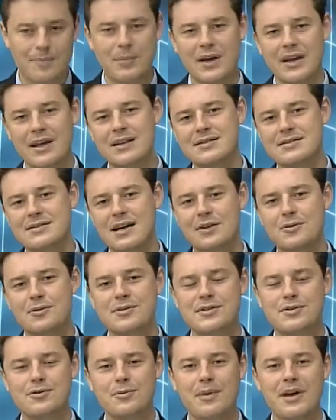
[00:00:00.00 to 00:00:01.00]
para quem está no
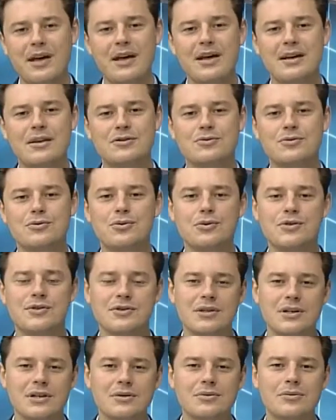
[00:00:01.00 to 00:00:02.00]
ensino médio,
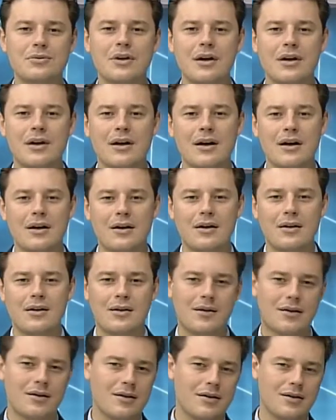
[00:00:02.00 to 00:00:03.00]
cursando
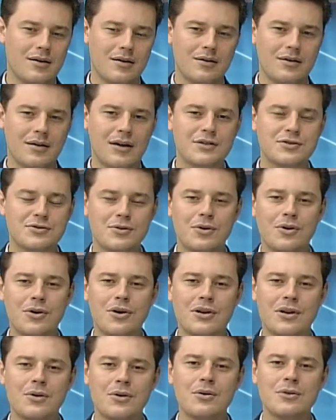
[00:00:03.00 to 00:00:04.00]
a, a
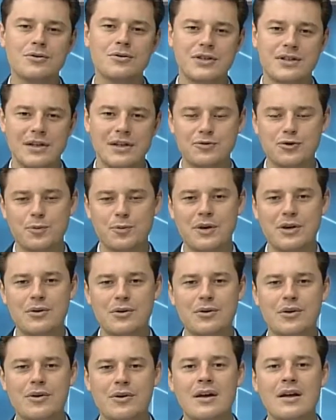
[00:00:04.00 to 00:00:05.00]
escola ou já está no
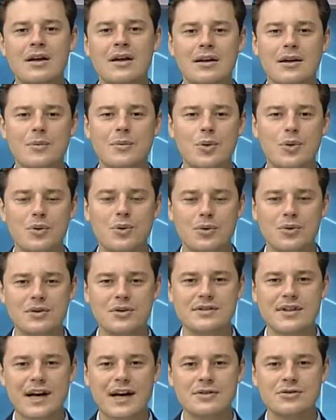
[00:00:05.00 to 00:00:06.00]
superior e procura um
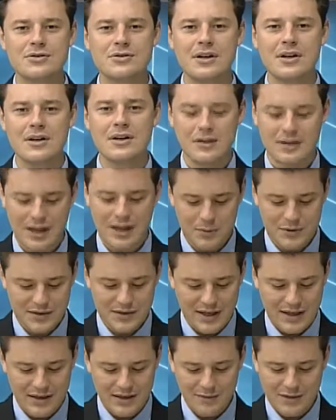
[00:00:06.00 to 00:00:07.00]
estágio, temos
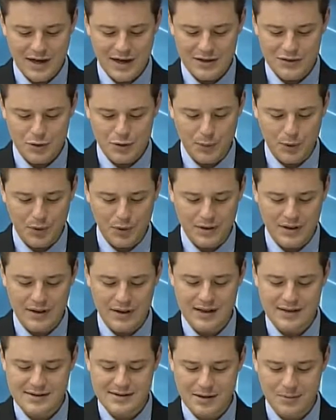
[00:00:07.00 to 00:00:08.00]
aí várias
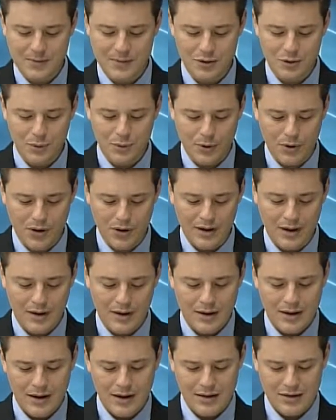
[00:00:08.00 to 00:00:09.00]
oportunidades também no PROE,
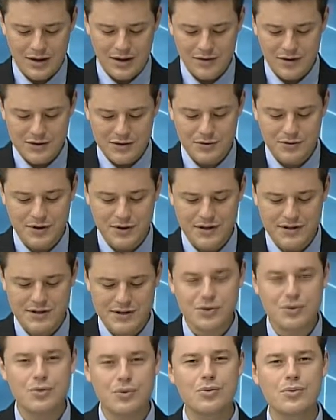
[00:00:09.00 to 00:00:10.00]
através do
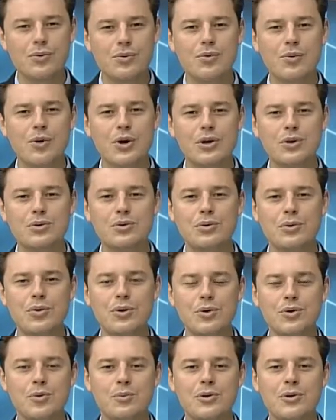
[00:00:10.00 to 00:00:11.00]

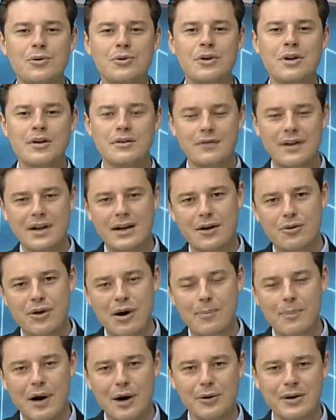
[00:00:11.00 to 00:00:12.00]
35188000, falar com
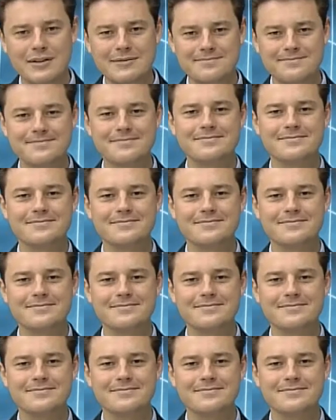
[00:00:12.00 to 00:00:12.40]
a Paula.